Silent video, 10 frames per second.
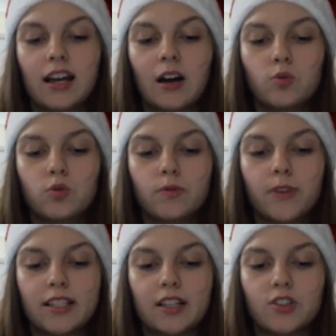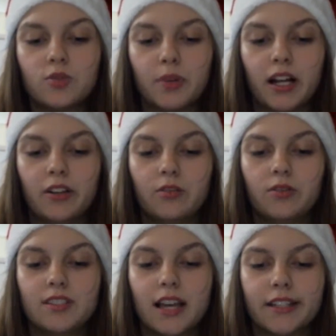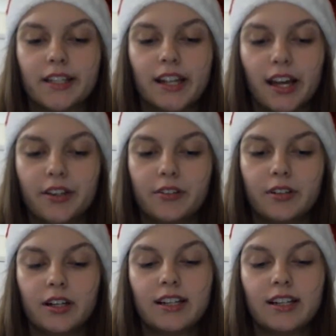Caruso fängt an zu bellen und zerrt an der Leine.